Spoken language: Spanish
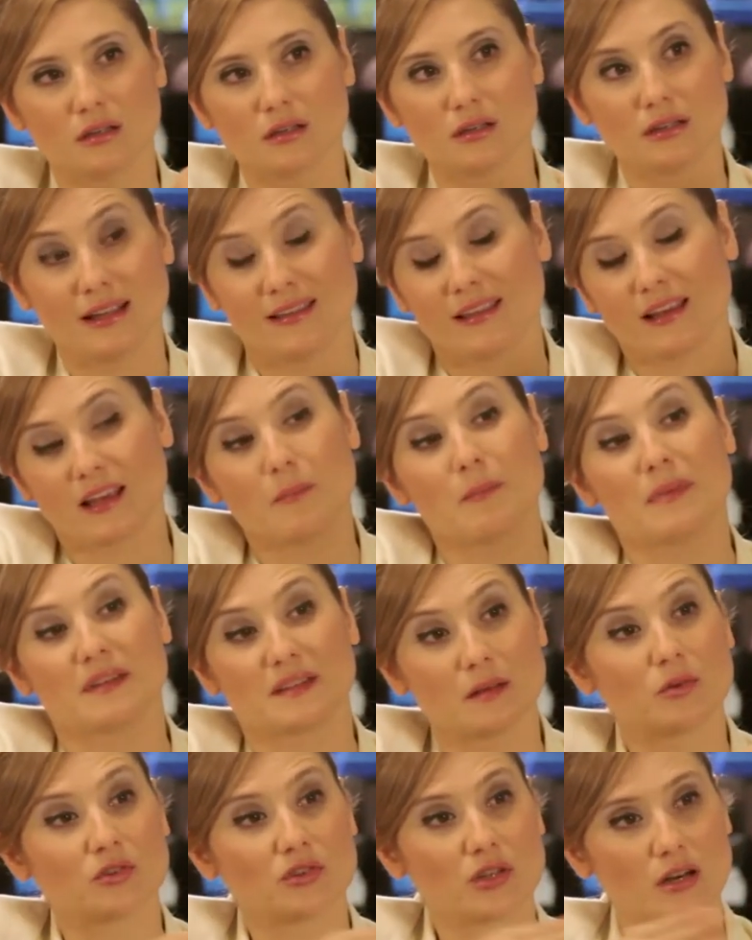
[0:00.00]
desde que
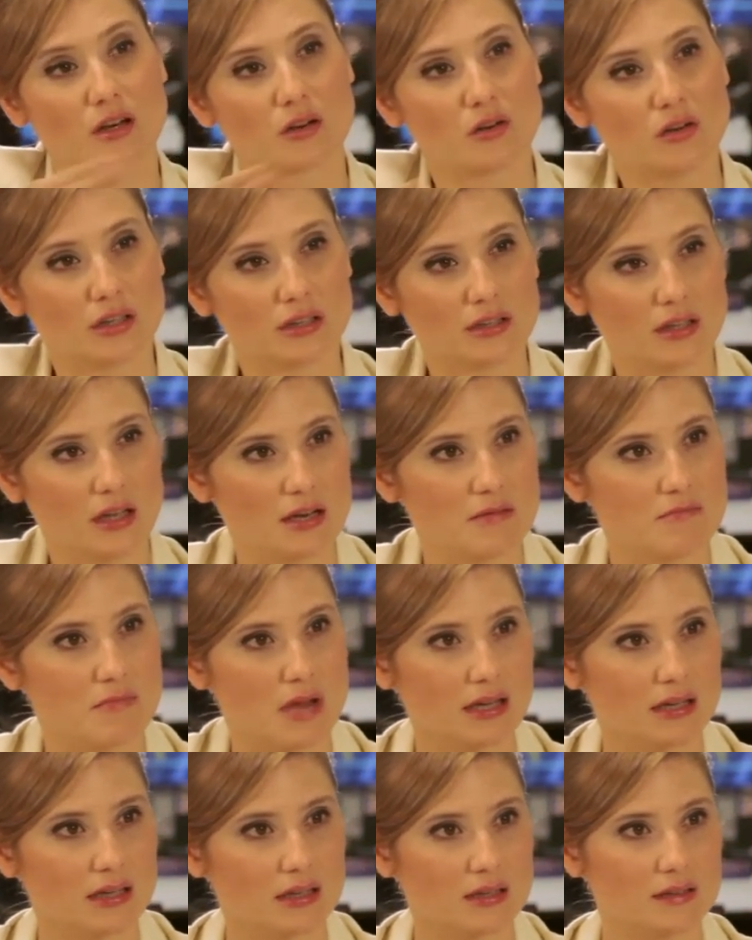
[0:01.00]
empezamos a recolectar
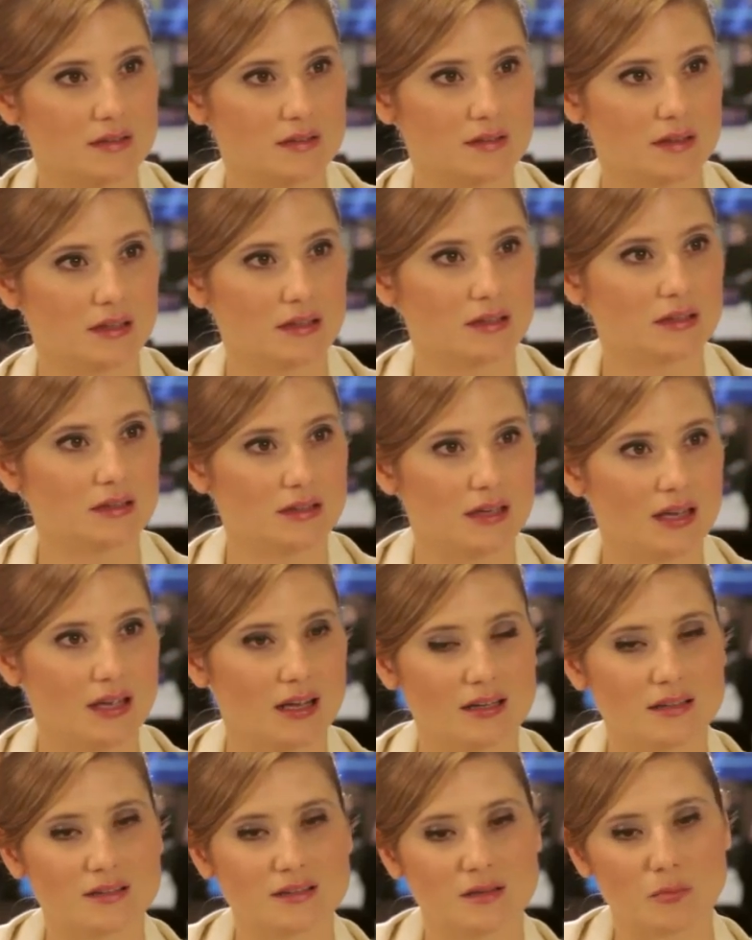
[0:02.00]
imágenes
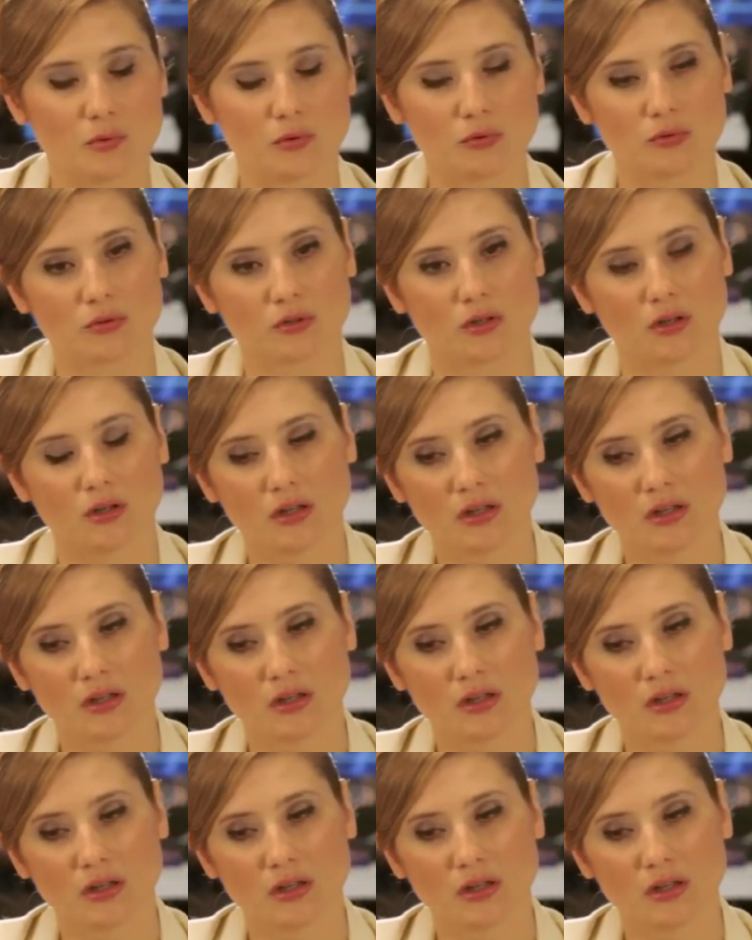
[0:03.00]
en ese punto.